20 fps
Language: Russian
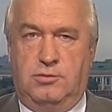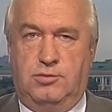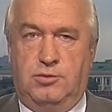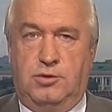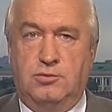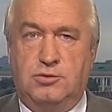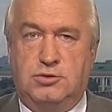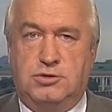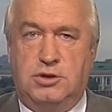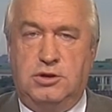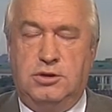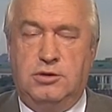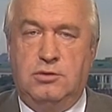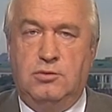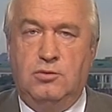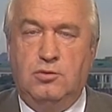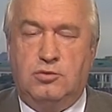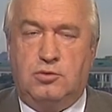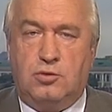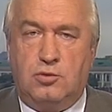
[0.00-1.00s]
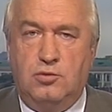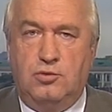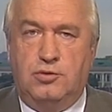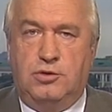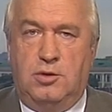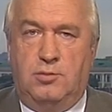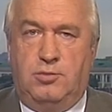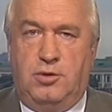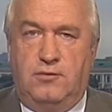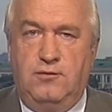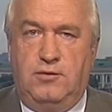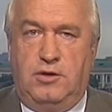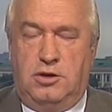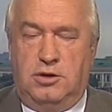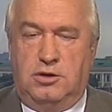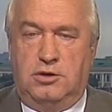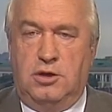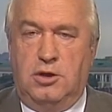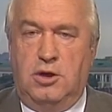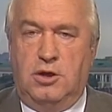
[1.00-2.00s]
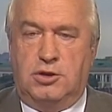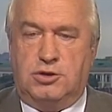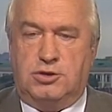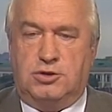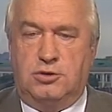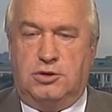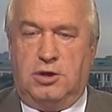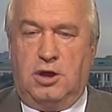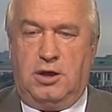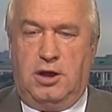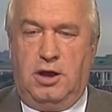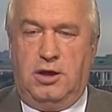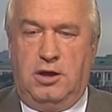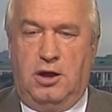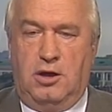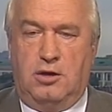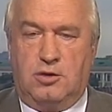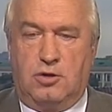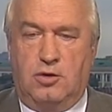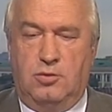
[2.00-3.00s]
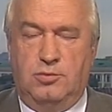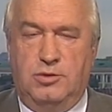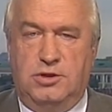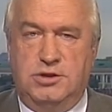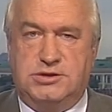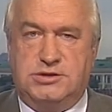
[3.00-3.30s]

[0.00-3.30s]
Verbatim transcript: Потому что ну, трудно поверить, Давайте уже что такая огромная